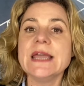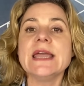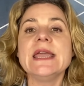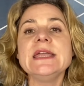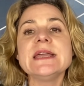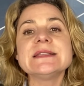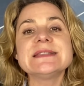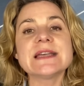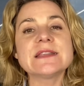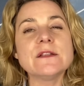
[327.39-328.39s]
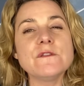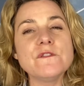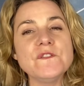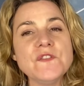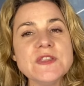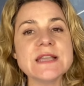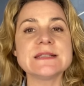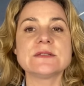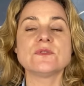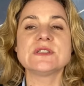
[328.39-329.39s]
Et il y a une certaine
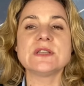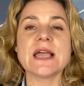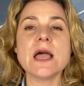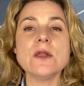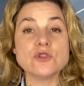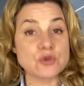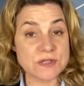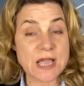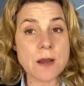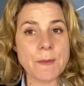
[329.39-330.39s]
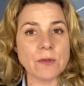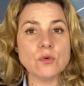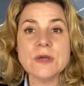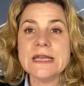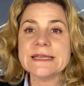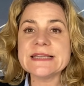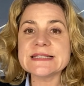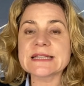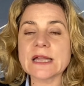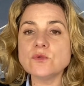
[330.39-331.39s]
finesse sociale, sociale pardon, qui
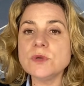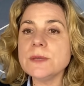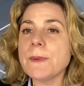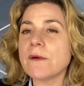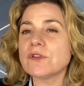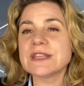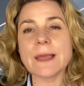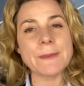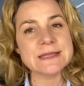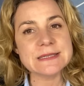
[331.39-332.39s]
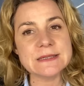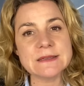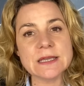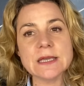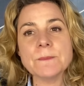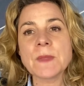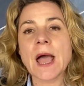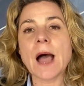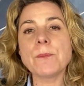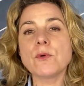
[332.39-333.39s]
se traduit par votre capacité
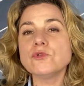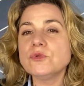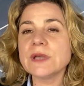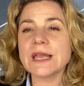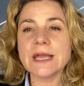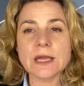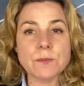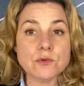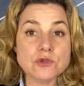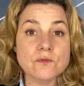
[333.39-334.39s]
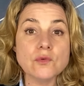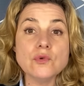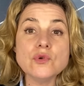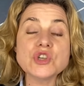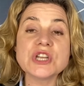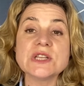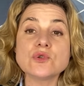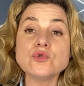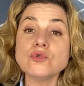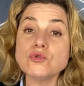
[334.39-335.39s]
à produire les réponses voulues chez les
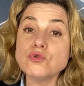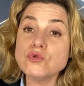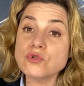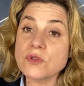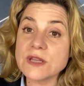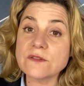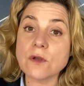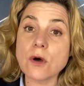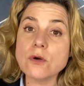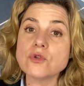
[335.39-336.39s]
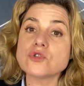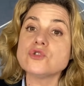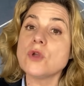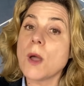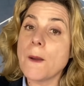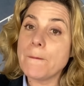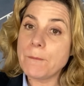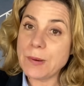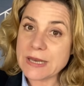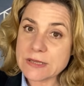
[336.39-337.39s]
autres tout en étant dans une
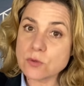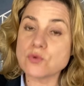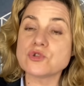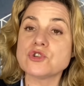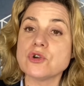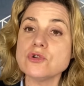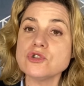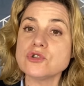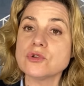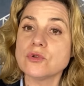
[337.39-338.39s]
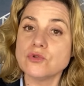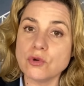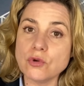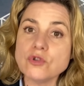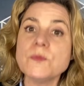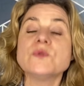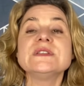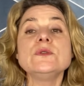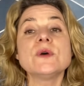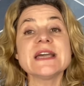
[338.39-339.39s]
pleine conscience de l'autre, mais
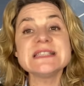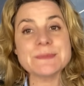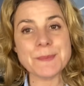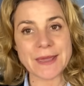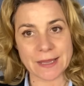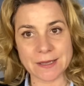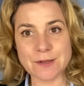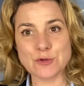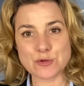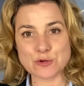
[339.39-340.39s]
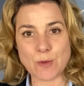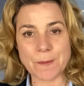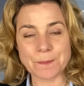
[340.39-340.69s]
aussi le respect de soi.